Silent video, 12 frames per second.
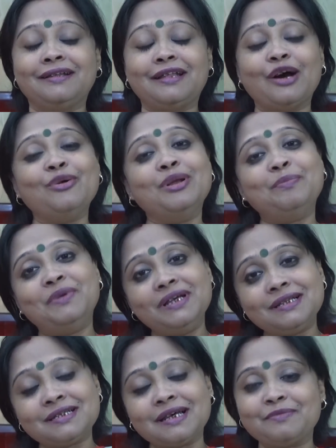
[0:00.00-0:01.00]
তাহলে
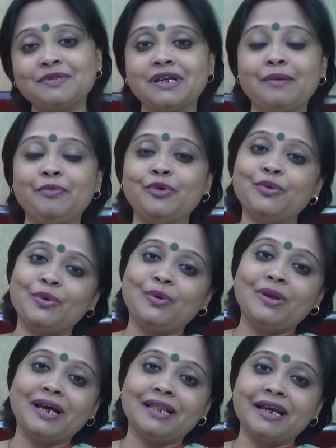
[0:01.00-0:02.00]
প্লিজ সাবস্ক্রাইব করুন
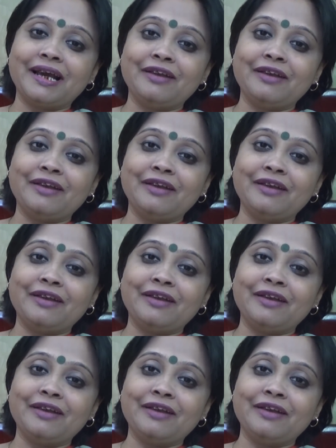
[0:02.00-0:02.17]
কলকাতা